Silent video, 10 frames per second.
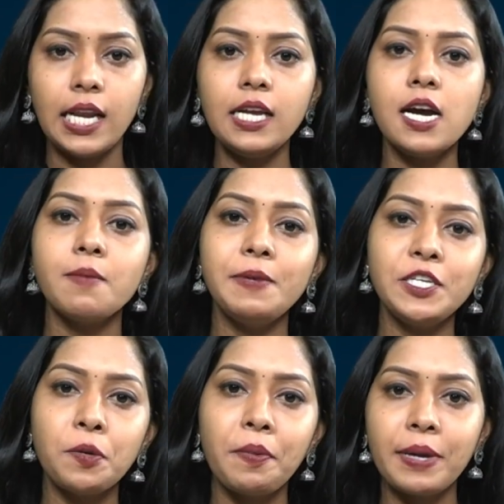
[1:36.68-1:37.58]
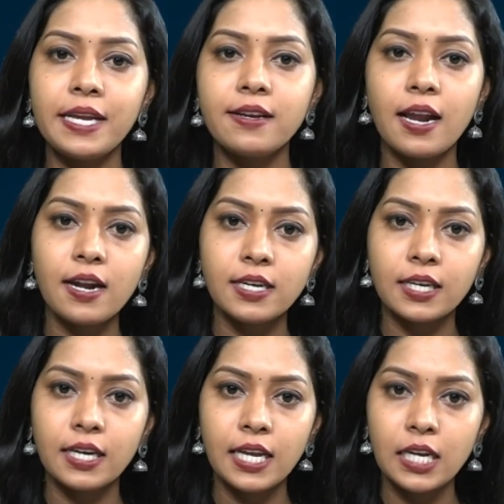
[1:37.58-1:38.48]
తెలంగాణ బీజేపీపై
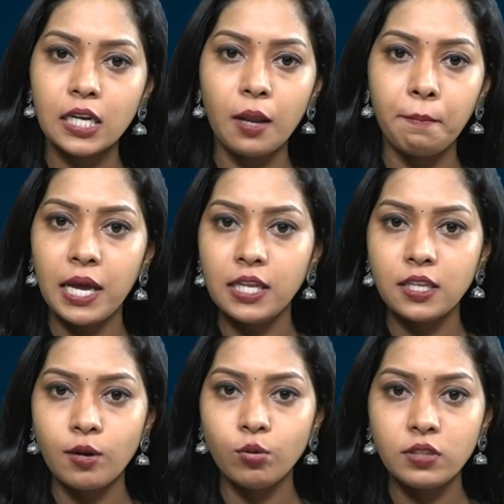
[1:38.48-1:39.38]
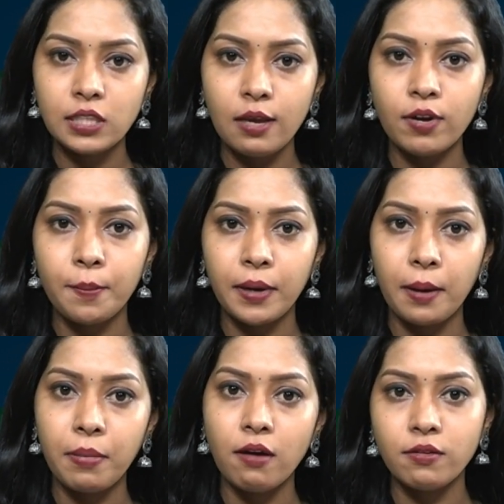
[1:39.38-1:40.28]
కర్ణాటక ఎన్నికల ఫలితాలు తీవ్ర
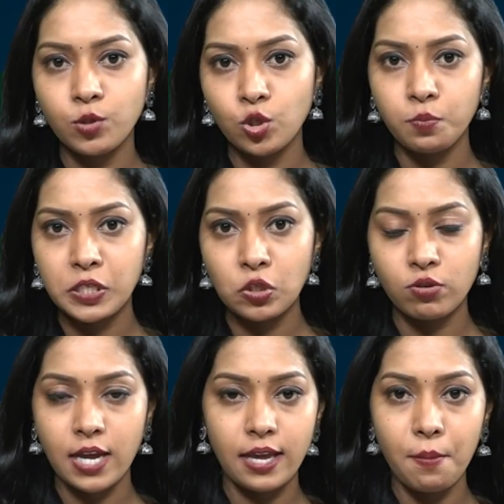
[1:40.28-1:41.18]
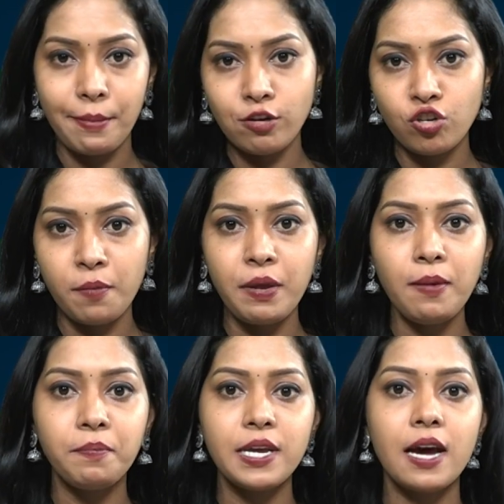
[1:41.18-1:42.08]
ప్రభావం చూపిస్తున్నాయి బీజేపీ
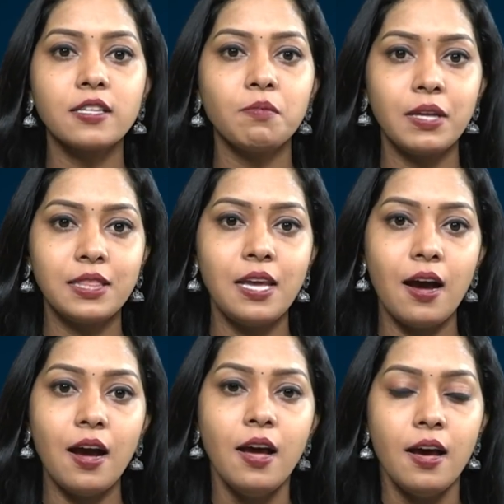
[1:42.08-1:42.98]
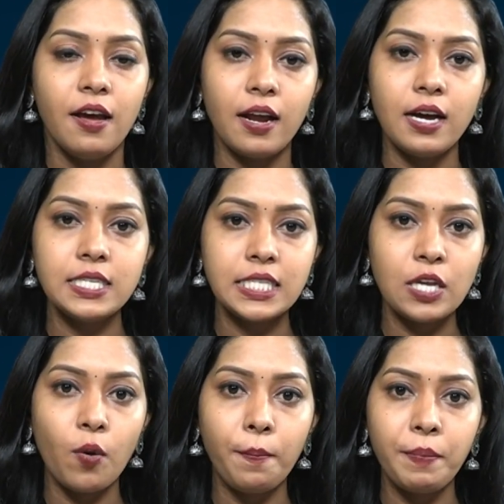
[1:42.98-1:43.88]
బీఆర్ఎస్ మధ్య
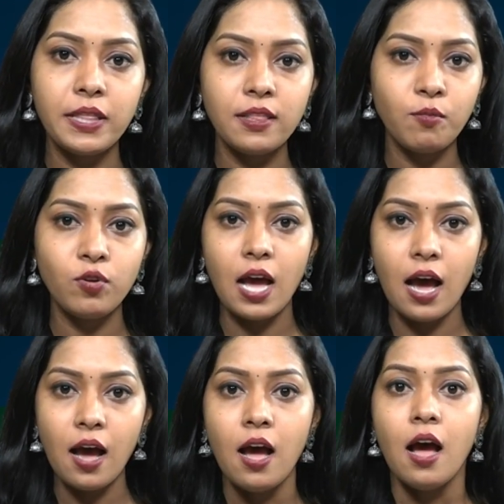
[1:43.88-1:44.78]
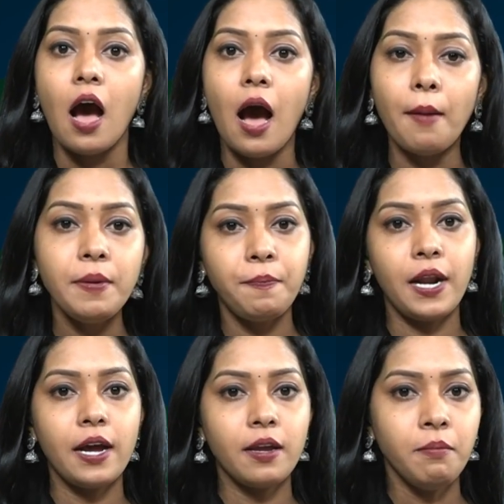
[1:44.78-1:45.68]
రహస్య ఒప్పందం ఉన్న
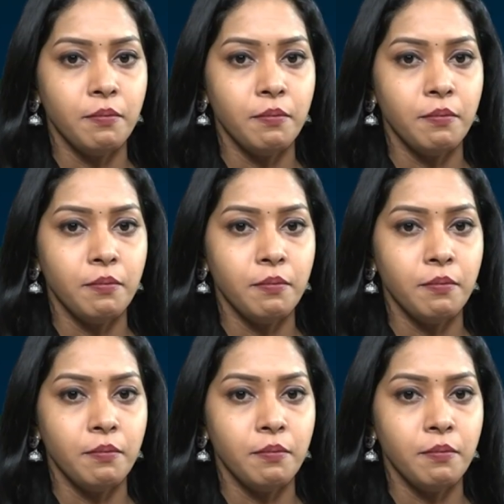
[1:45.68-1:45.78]
అభిప్రాయం